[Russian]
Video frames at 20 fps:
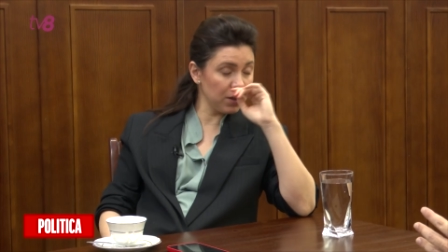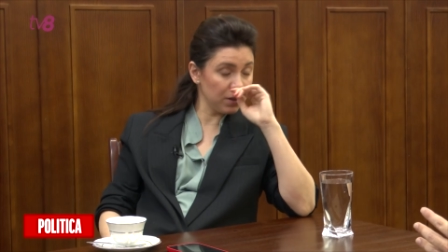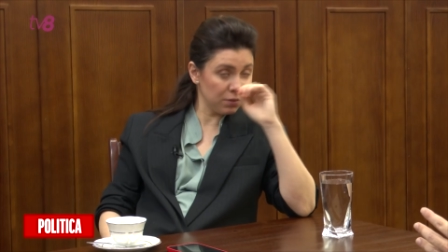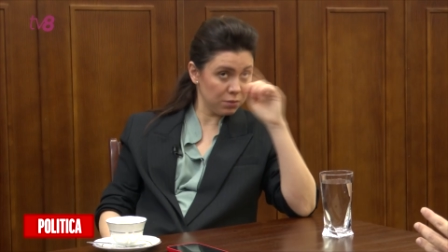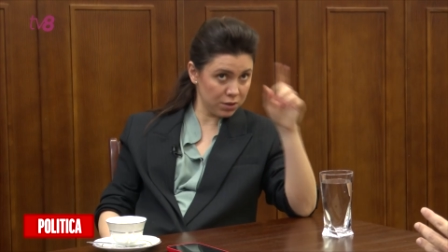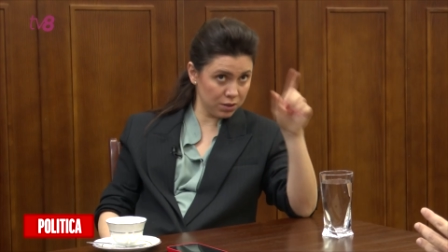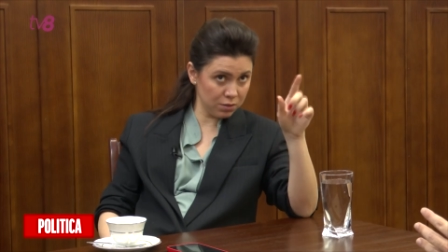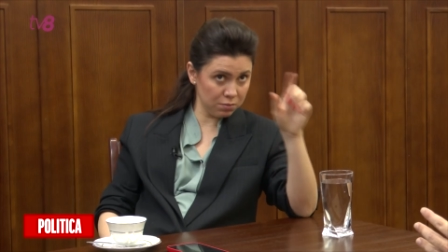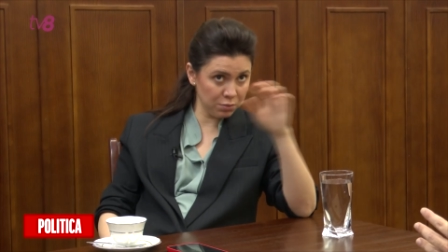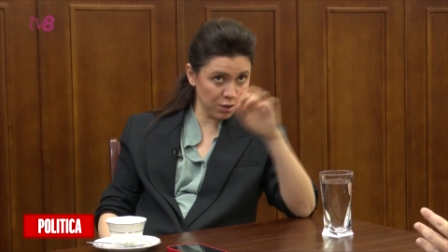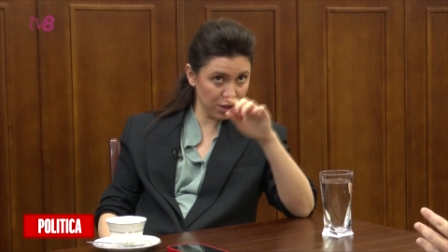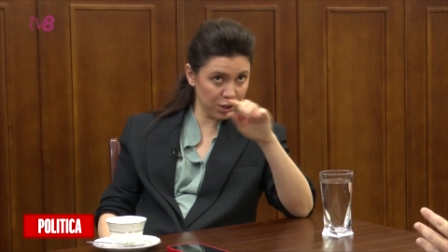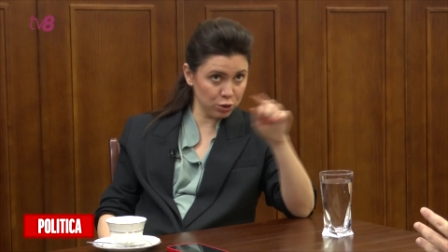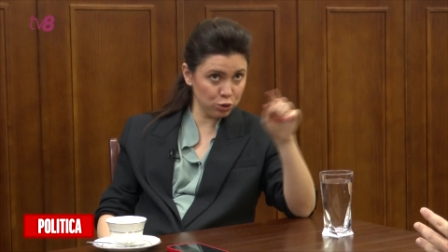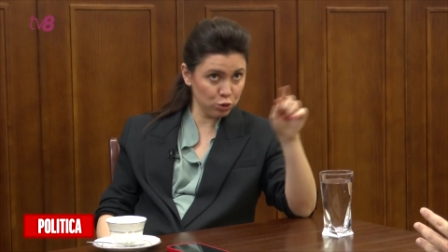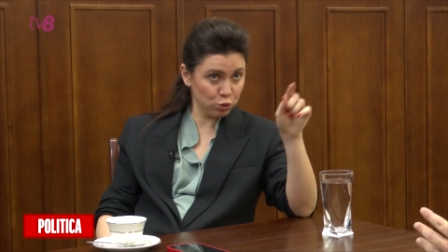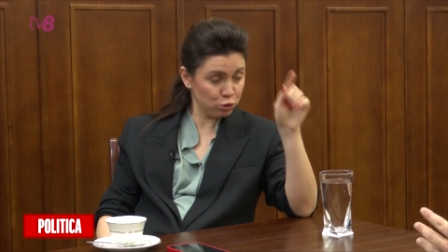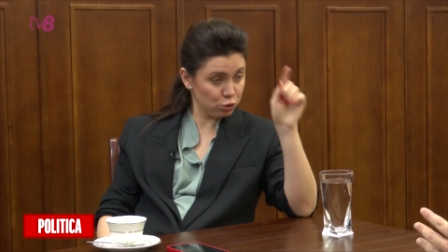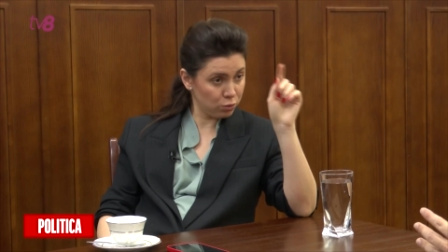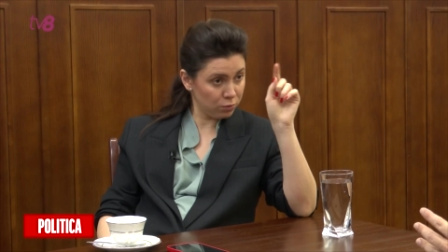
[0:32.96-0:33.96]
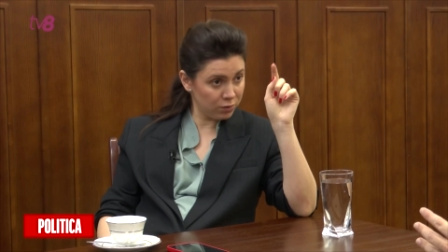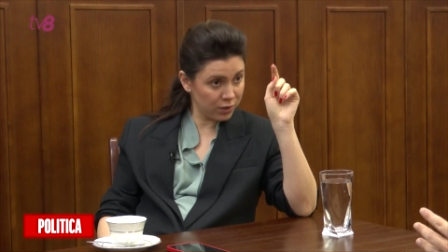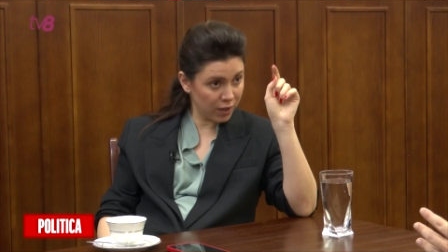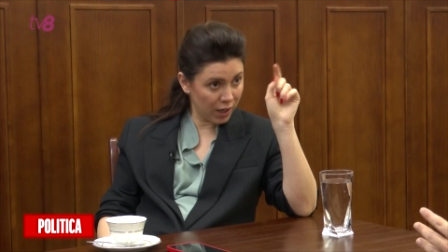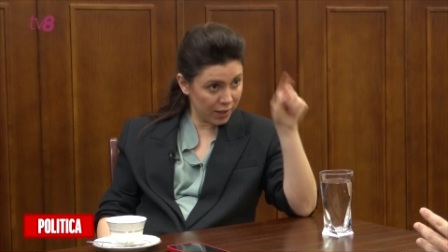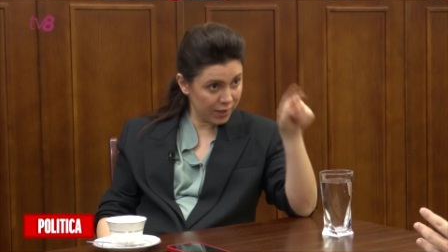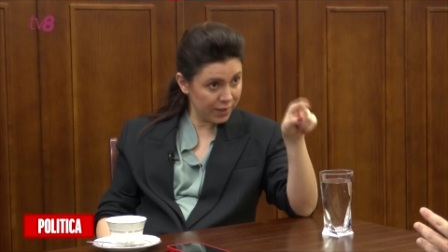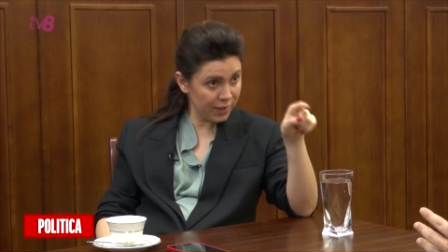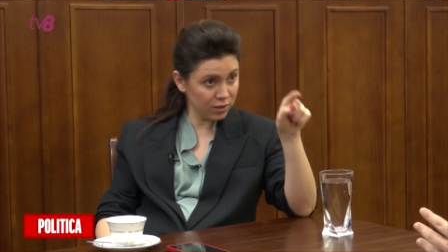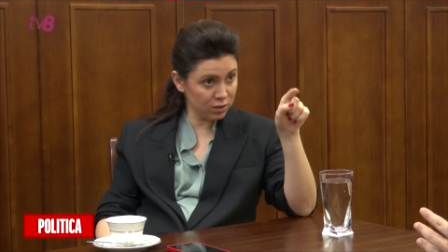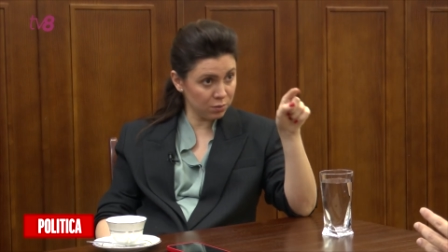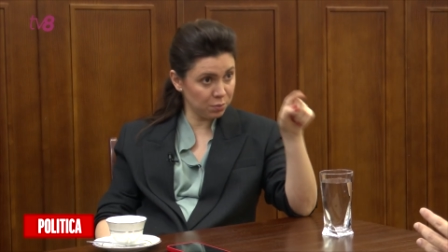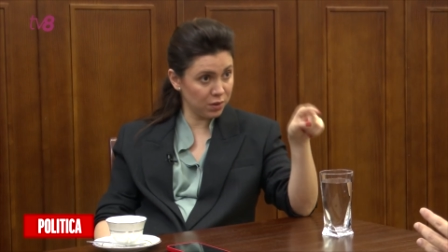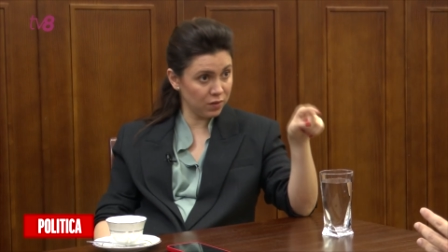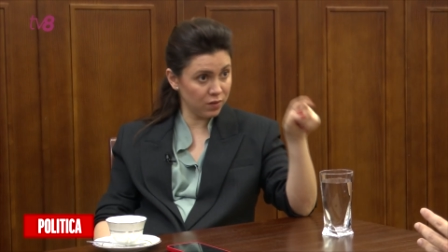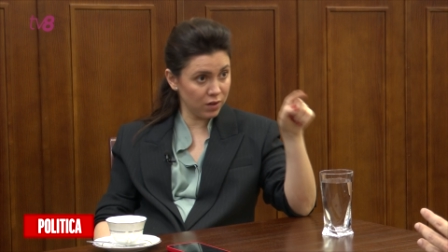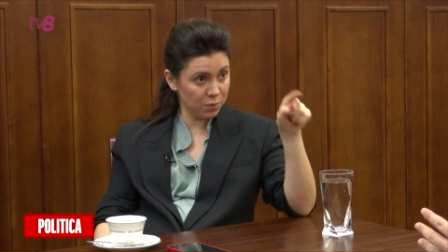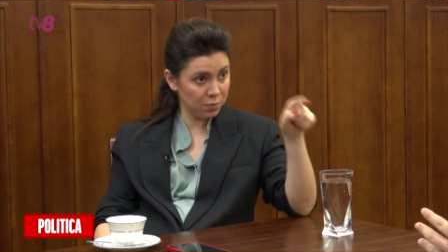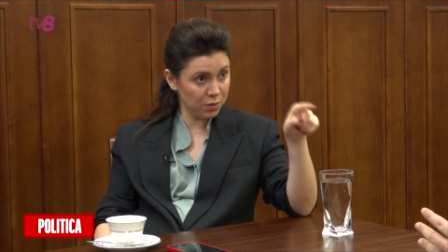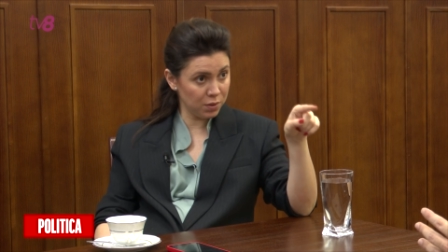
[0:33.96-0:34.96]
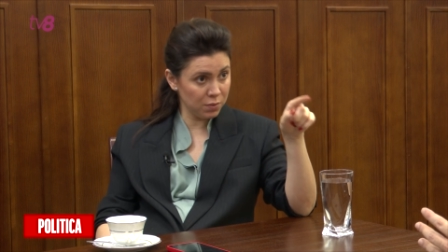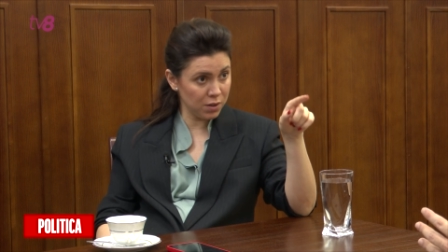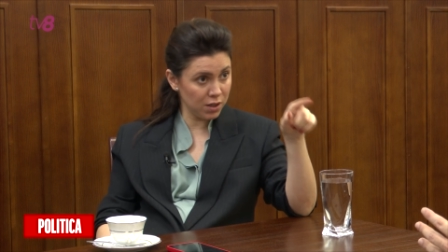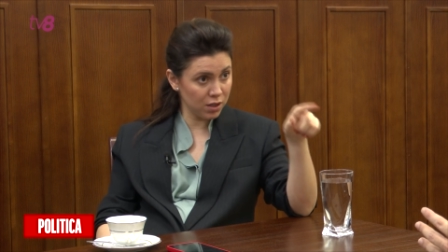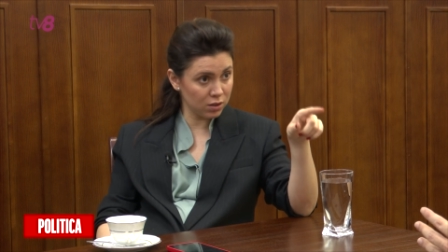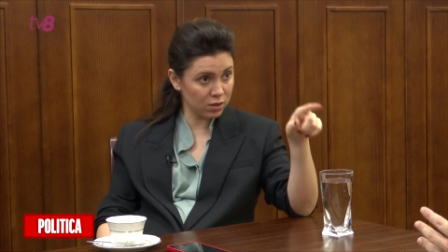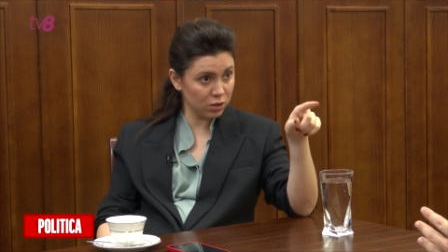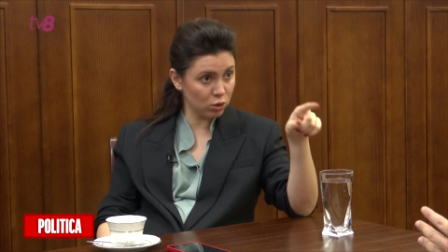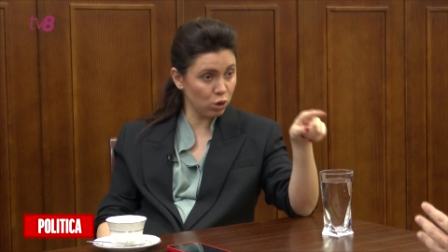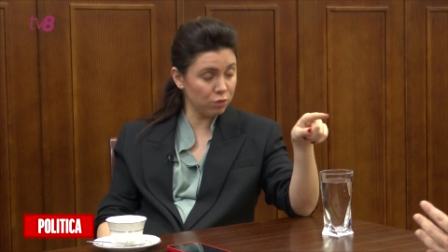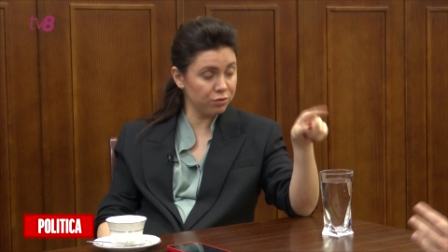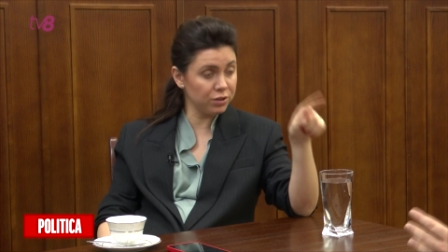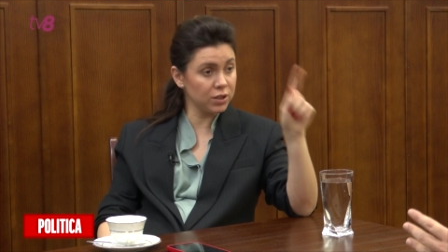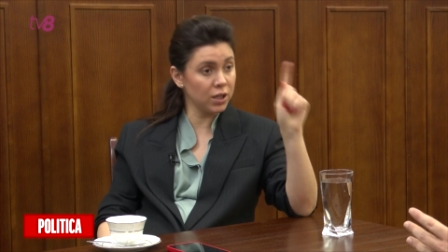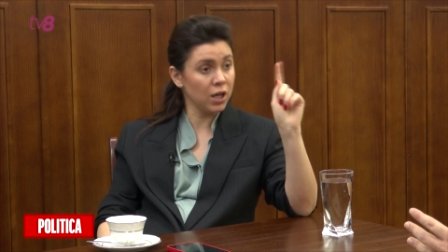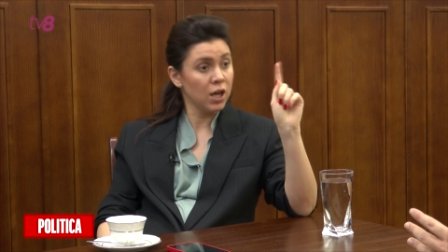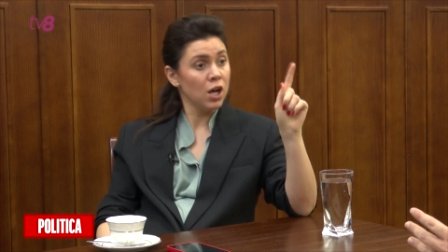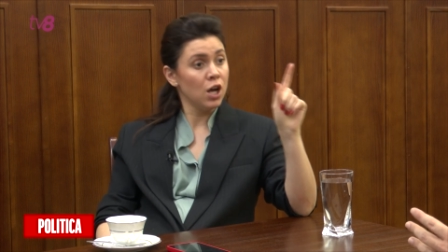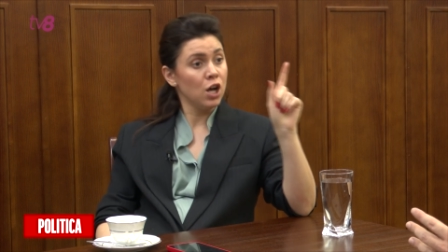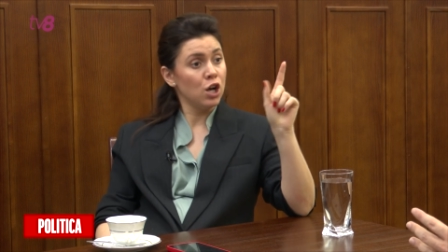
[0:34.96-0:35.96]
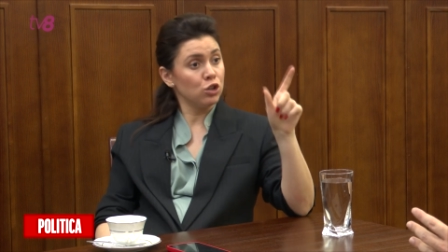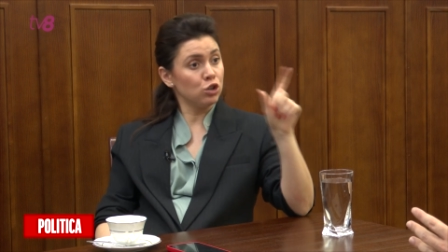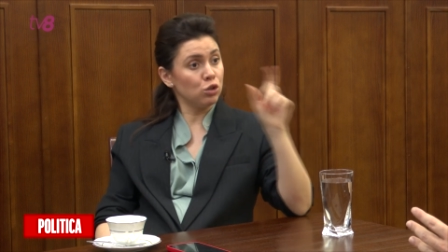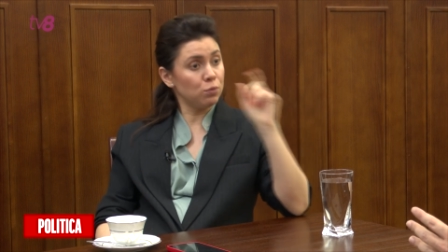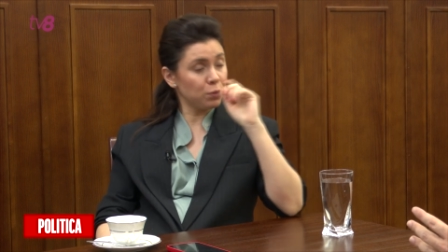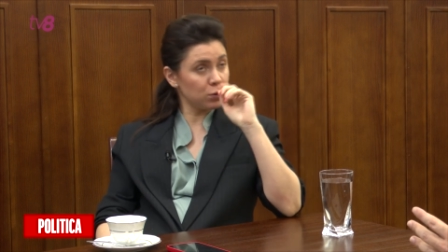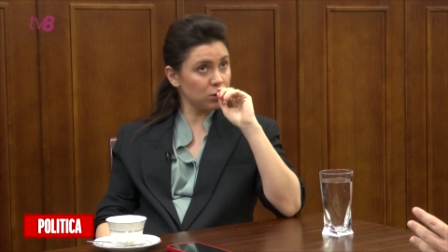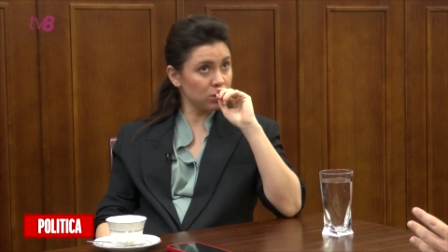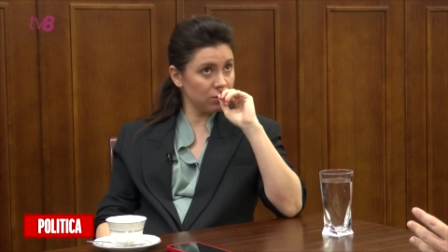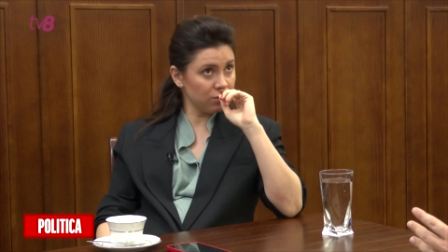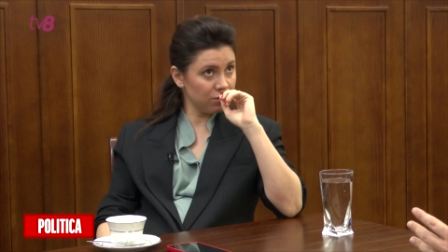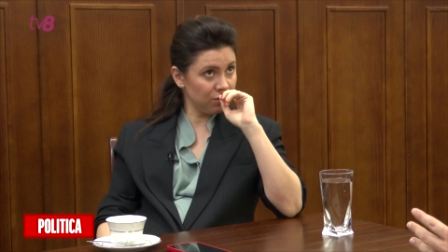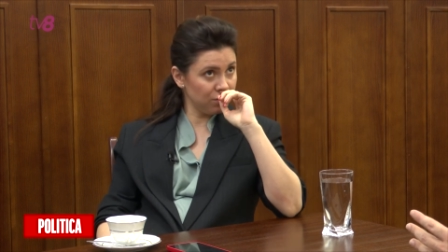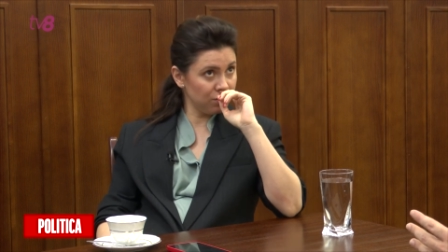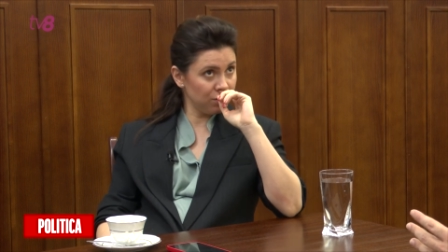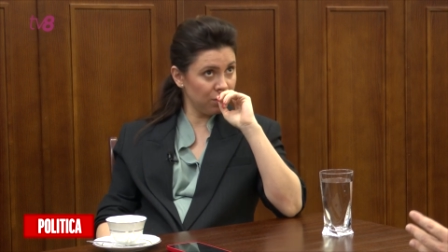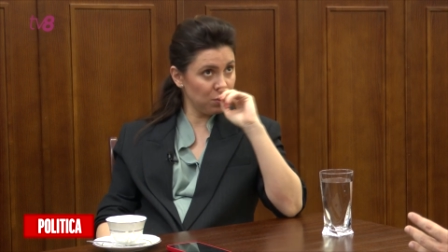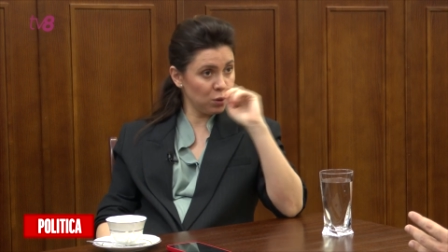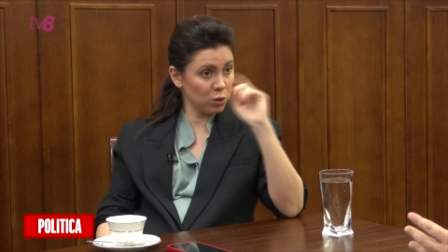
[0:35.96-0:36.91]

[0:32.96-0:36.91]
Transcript: я... Это, я хочу, чтобы вы конкретно привели пример. Хорошо, такой я войны. Привожу, но просто... Я